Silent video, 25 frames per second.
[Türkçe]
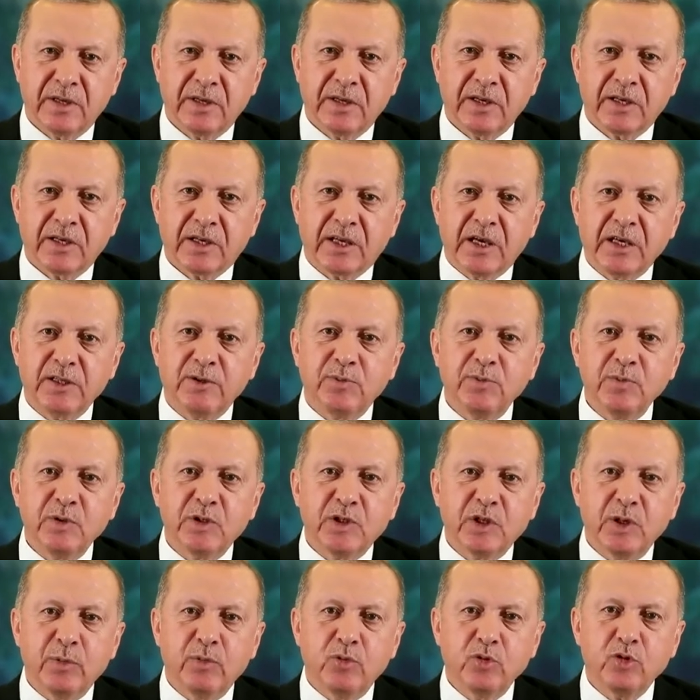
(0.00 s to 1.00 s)

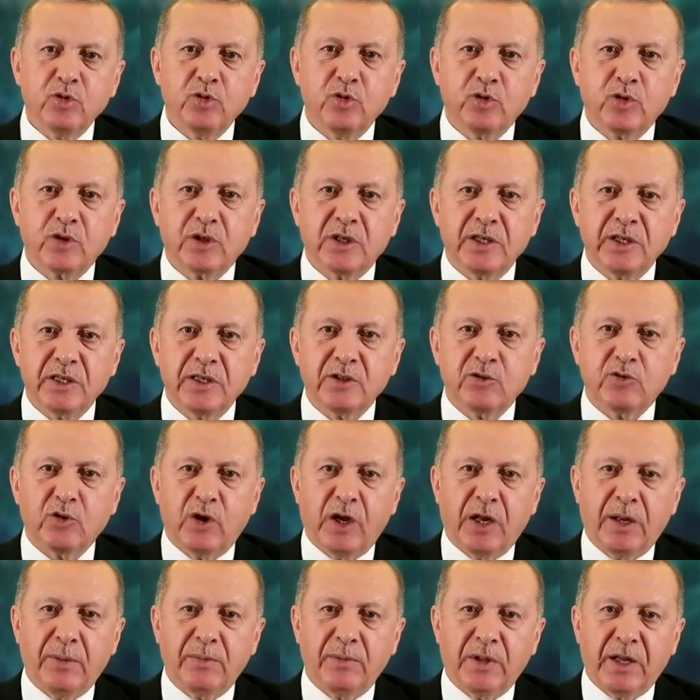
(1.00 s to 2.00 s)
Geçmişte bu tür kriz
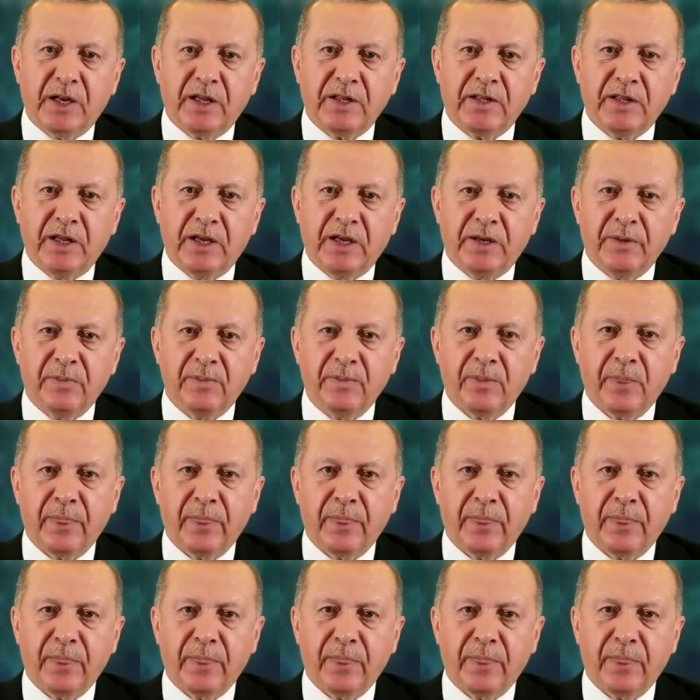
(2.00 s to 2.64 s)
dönemlerinde